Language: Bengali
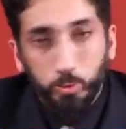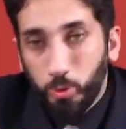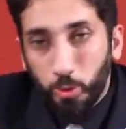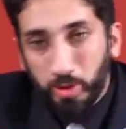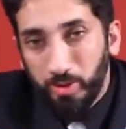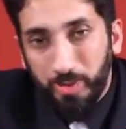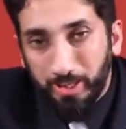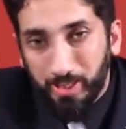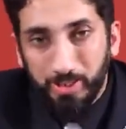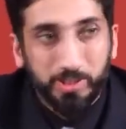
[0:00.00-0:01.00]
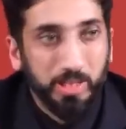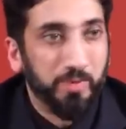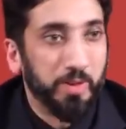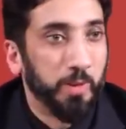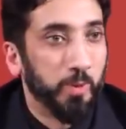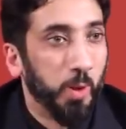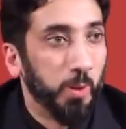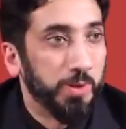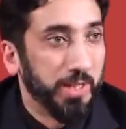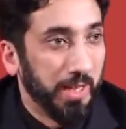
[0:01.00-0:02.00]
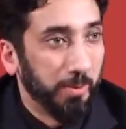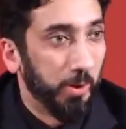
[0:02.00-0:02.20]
অনিরাপদ পথ বা ভয়ঙ্কর এলাকা দিয়ে ভ্রমণ